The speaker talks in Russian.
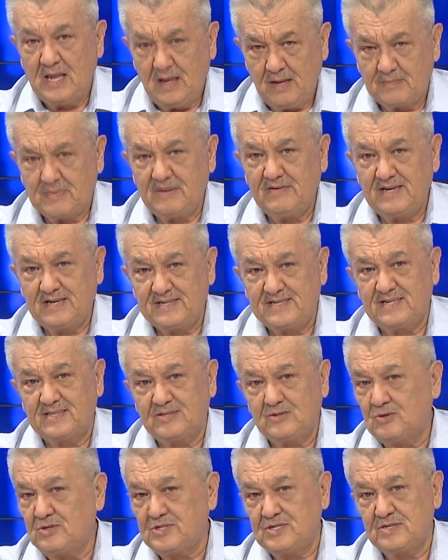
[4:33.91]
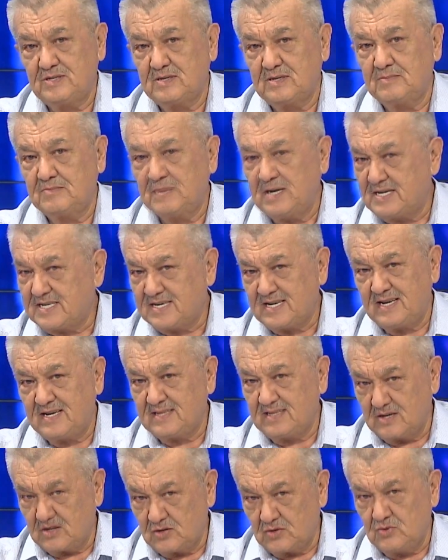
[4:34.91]
Поверьте, это очень большая
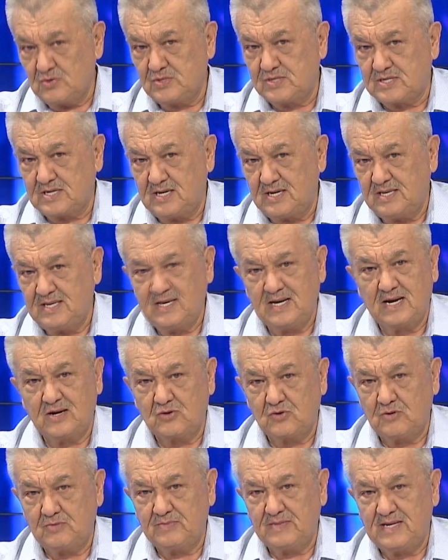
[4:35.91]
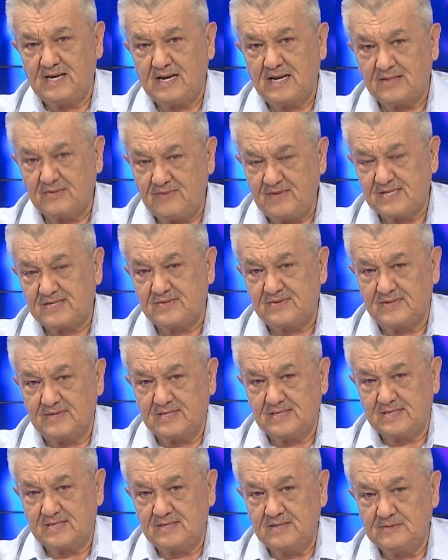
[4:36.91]
нагрузка и огромная
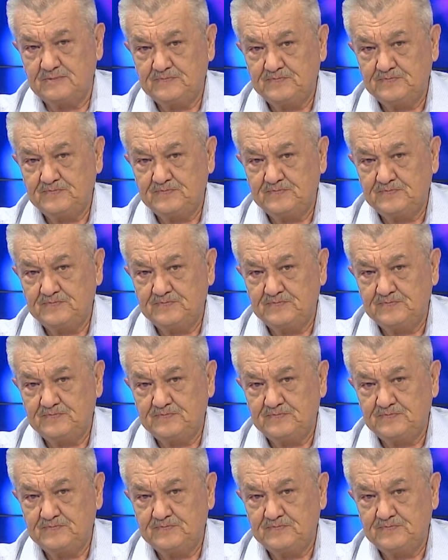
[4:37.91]
ответственность.